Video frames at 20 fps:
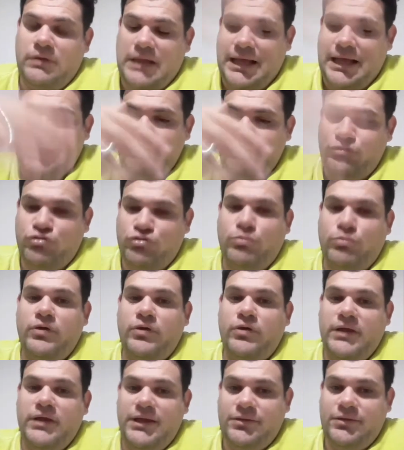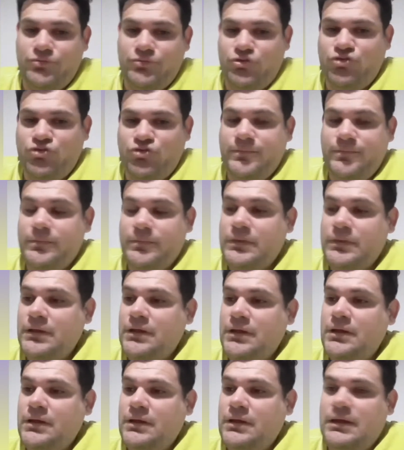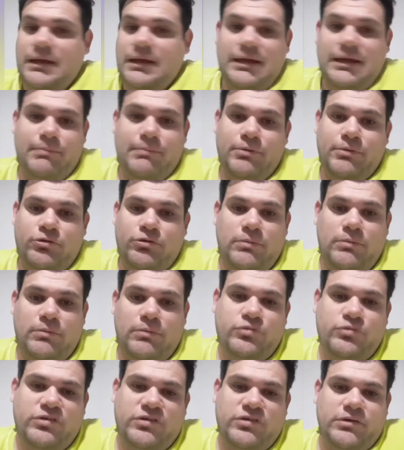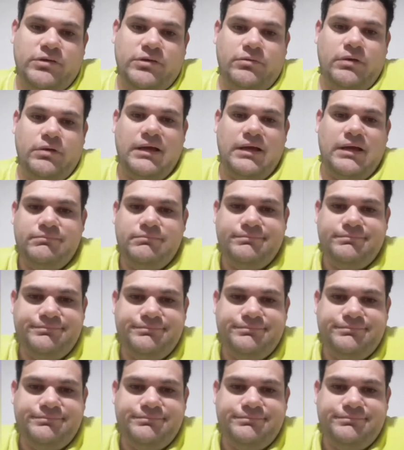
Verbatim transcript: lá dos Morenos, ele abandonou a música secular.